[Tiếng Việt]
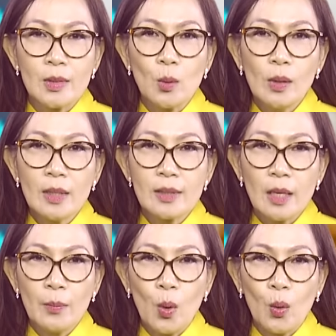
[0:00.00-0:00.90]
Số lượng
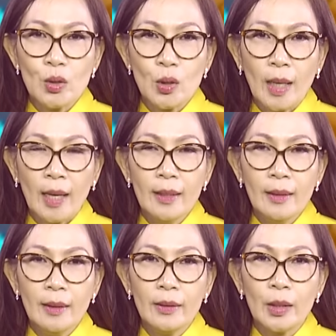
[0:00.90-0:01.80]
sơ bộ cho
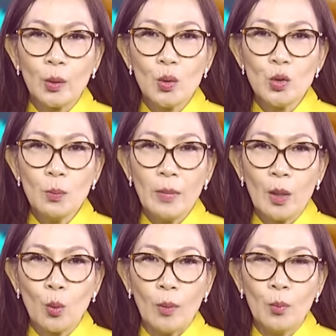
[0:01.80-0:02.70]
thấy nhiệt độ trung
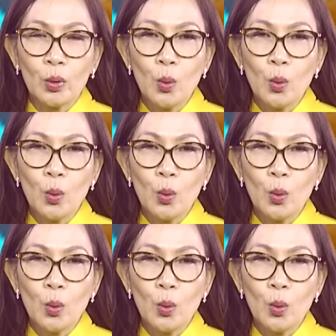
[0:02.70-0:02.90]
bình của mùa